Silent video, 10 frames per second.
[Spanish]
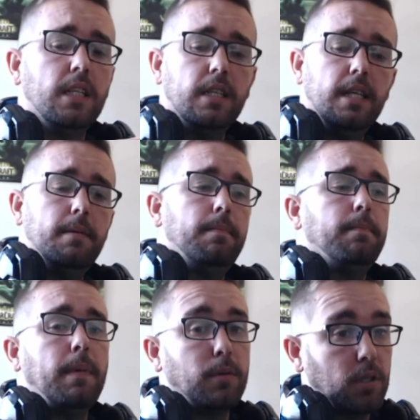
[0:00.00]
de,
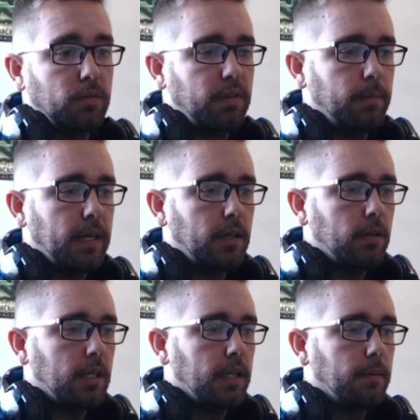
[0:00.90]
vamos a
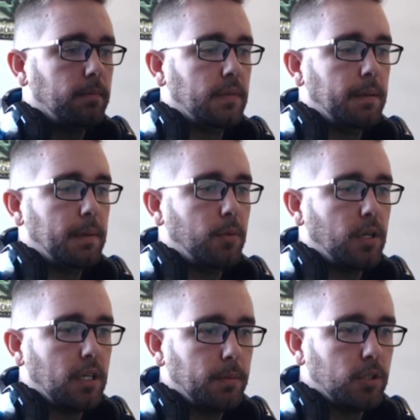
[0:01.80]
confirmarlo, que de
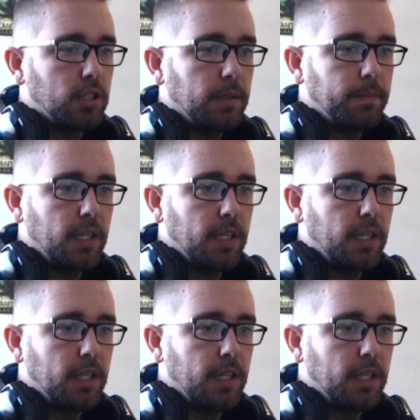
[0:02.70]
memoria no me lo sé,